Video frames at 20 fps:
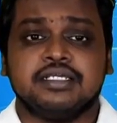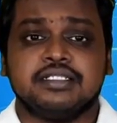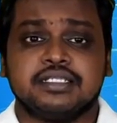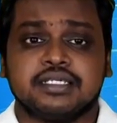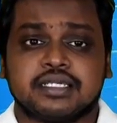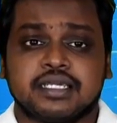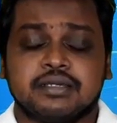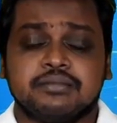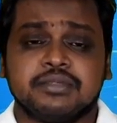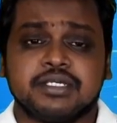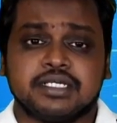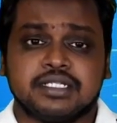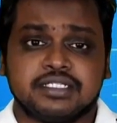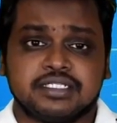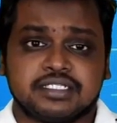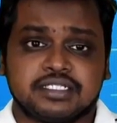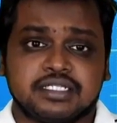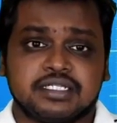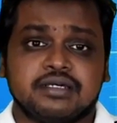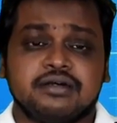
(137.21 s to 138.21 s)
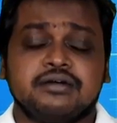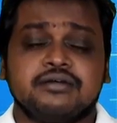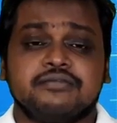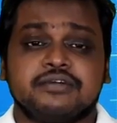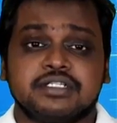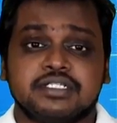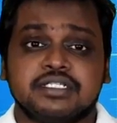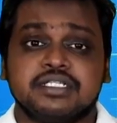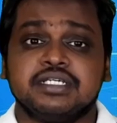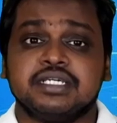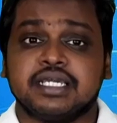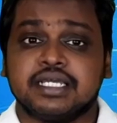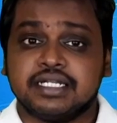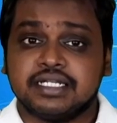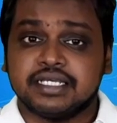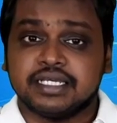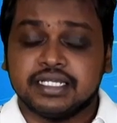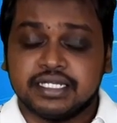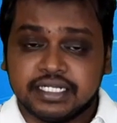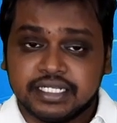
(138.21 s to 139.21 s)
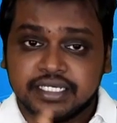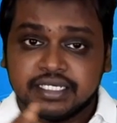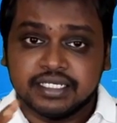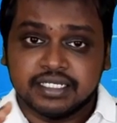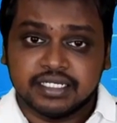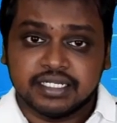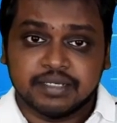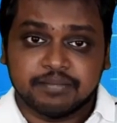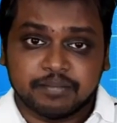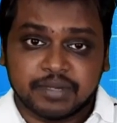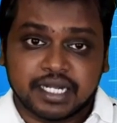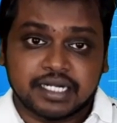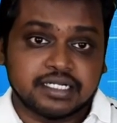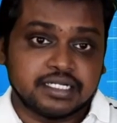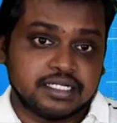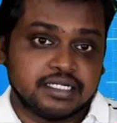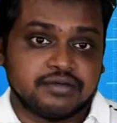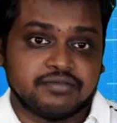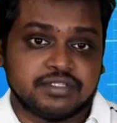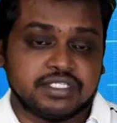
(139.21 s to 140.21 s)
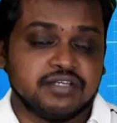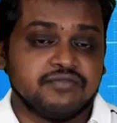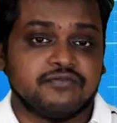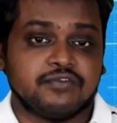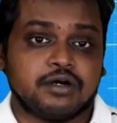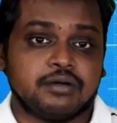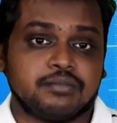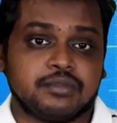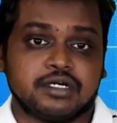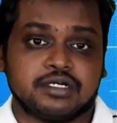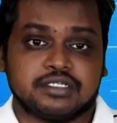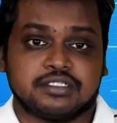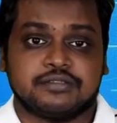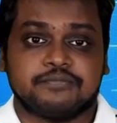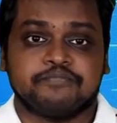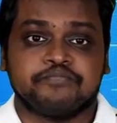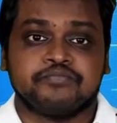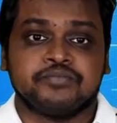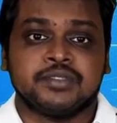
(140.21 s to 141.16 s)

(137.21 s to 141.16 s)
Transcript: இந்த கெமிக்கல்ஸ்லாம் வந்து என்டையர் டிஎன்ஏ பேட்டர்னை வந்து ஃபார்ம் ஆகுது